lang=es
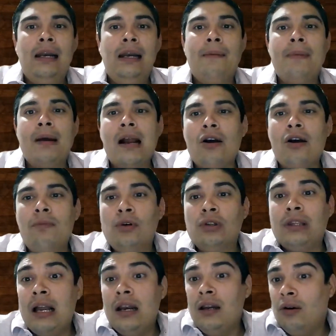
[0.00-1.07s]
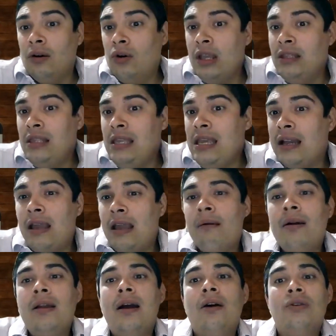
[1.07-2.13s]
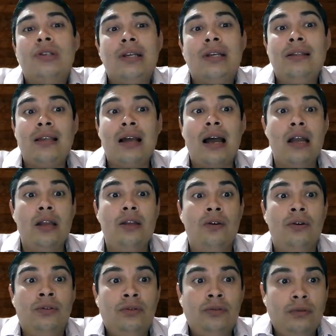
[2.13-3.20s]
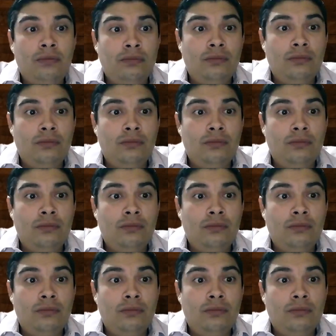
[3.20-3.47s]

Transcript: La marca como tal, hoy en día lleva ya 80 años